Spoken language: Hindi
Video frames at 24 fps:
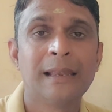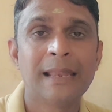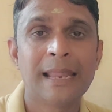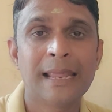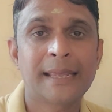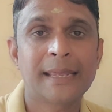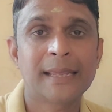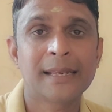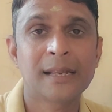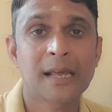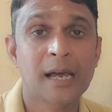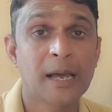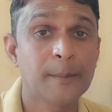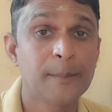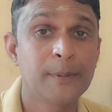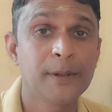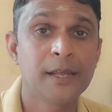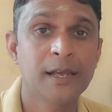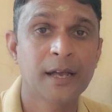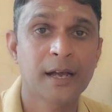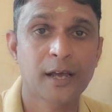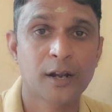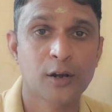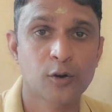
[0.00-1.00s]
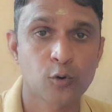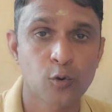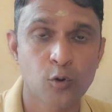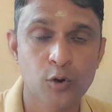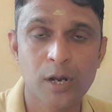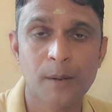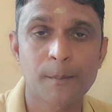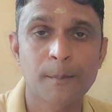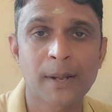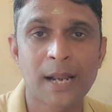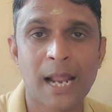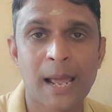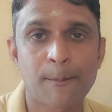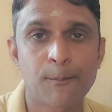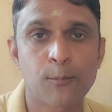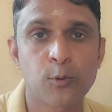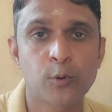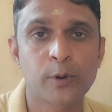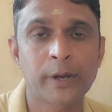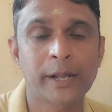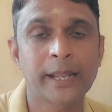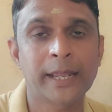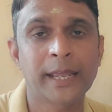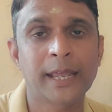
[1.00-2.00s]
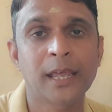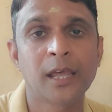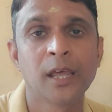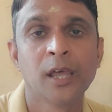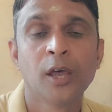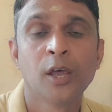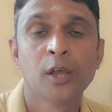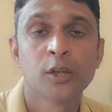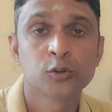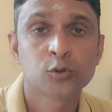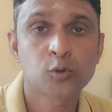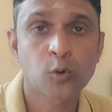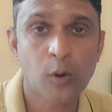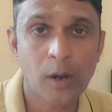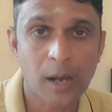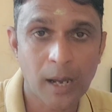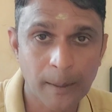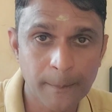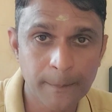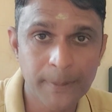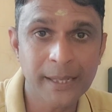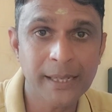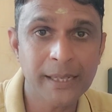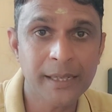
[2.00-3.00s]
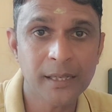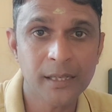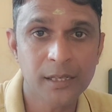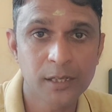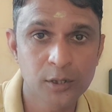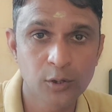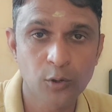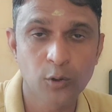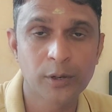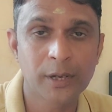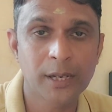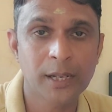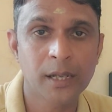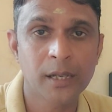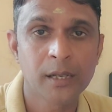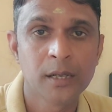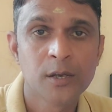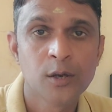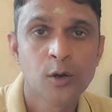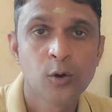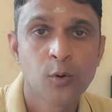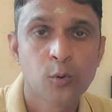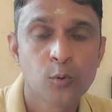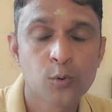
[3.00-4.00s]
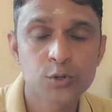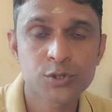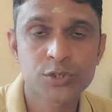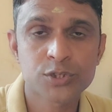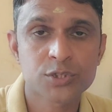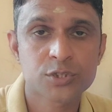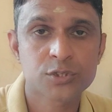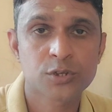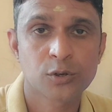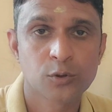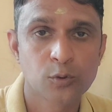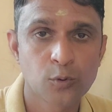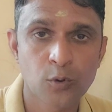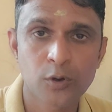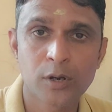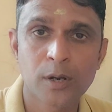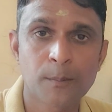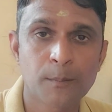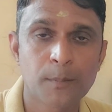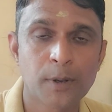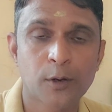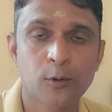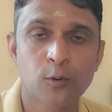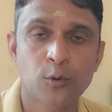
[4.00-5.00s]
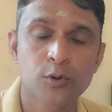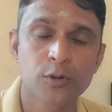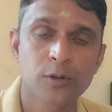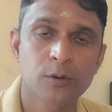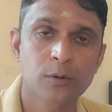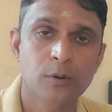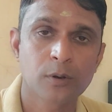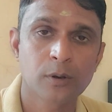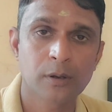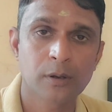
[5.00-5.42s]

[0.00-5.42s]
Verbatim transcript: लेकिन अभी अगर नौ नंबर आप बुक करेंगे तो अभी इन्होंने उस नौ नंबर को